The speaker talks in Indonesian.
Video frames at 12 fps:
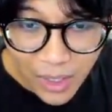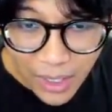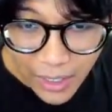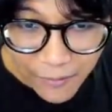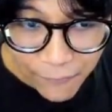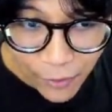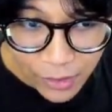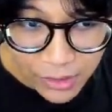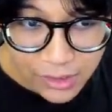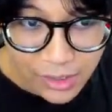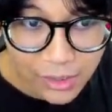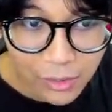have
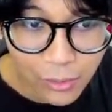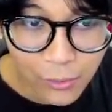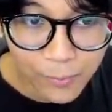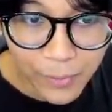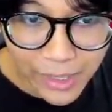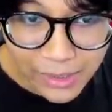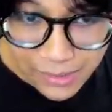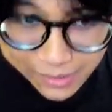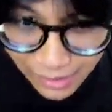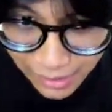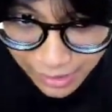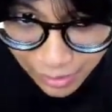fallen into
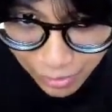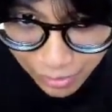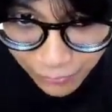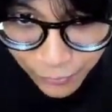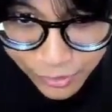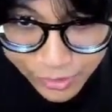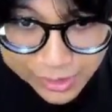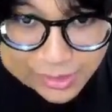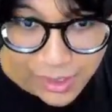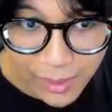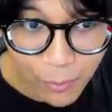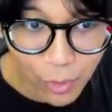place in order for this
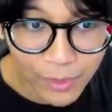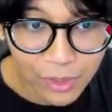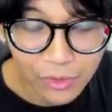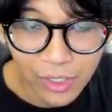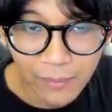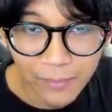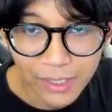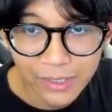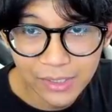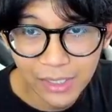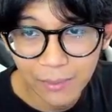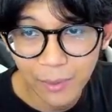exact moment to take
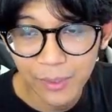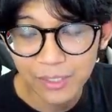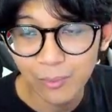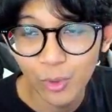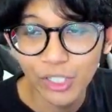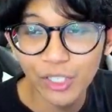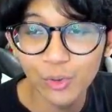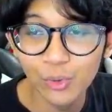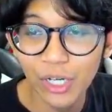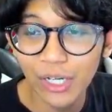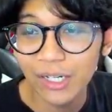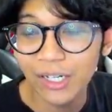place. Jadi memang semuanya itu
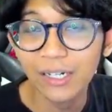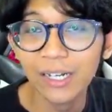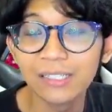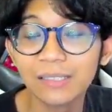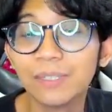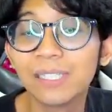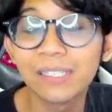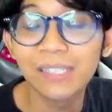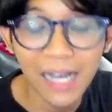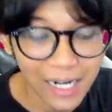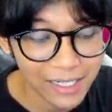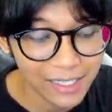udah kehendak
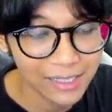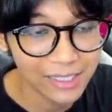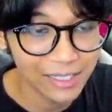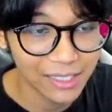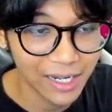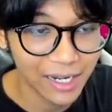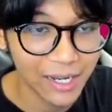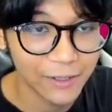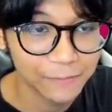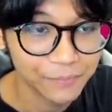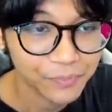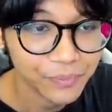semesta lah intinya ya.
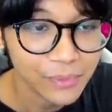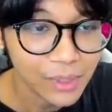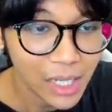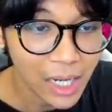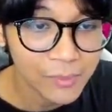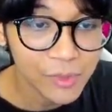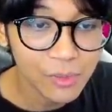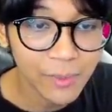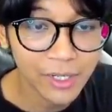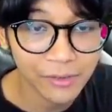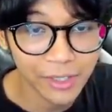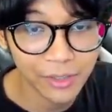I'm sure
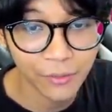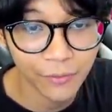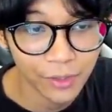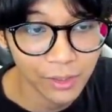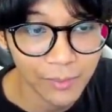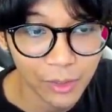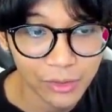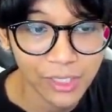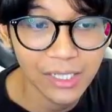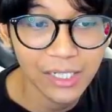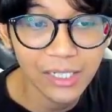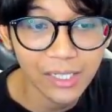by now that you've heard about the
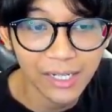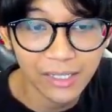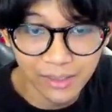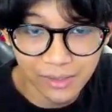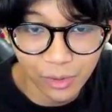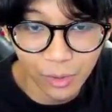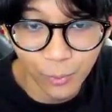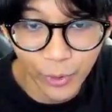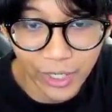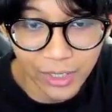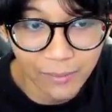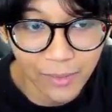near catastrophe we
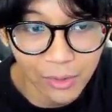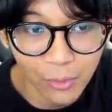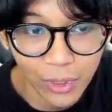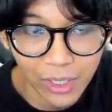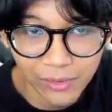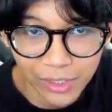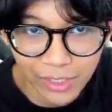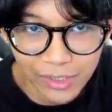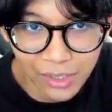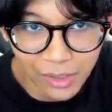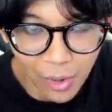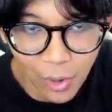had about 100
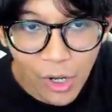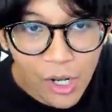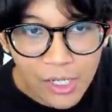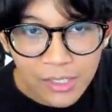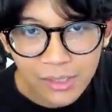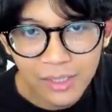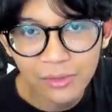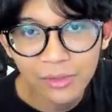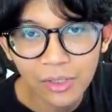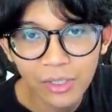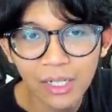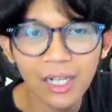years ago. 100
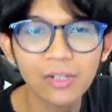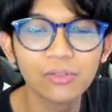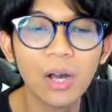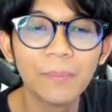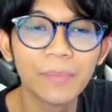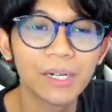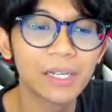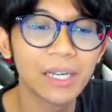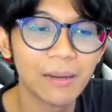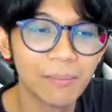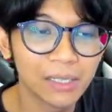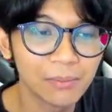tahun yang lalu tuh hampir
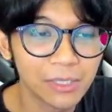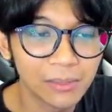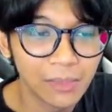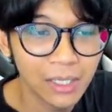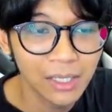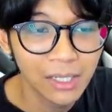kiamat teman-teman